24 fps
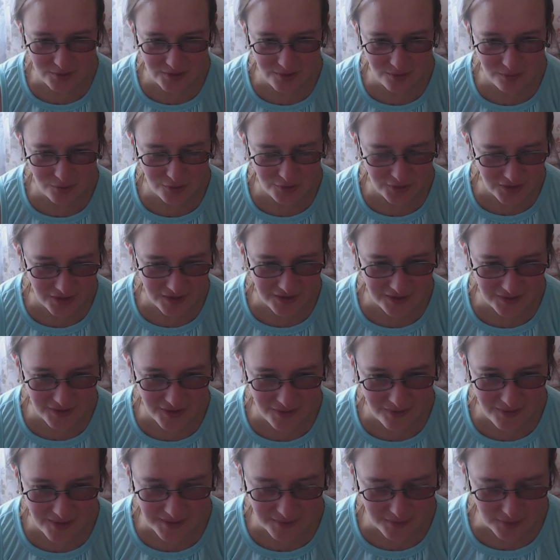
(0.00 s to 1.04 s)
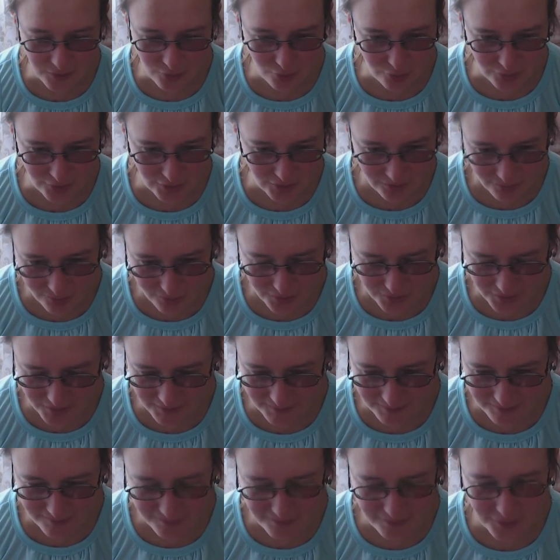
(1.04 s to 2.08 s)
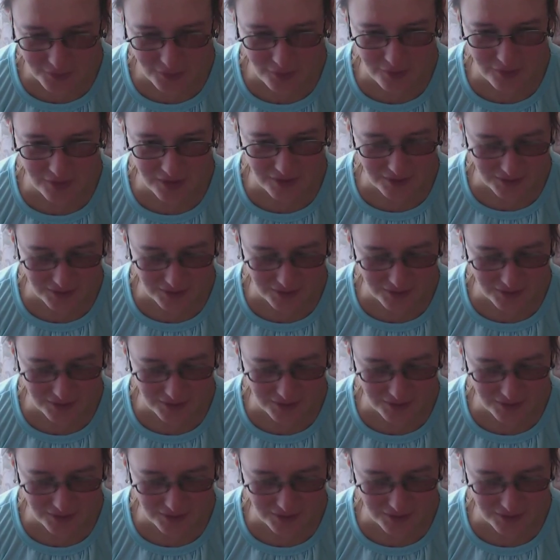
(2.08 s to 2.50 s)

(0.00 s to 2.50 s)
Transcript: сегодня или доваривать уже сегодня. В итоге я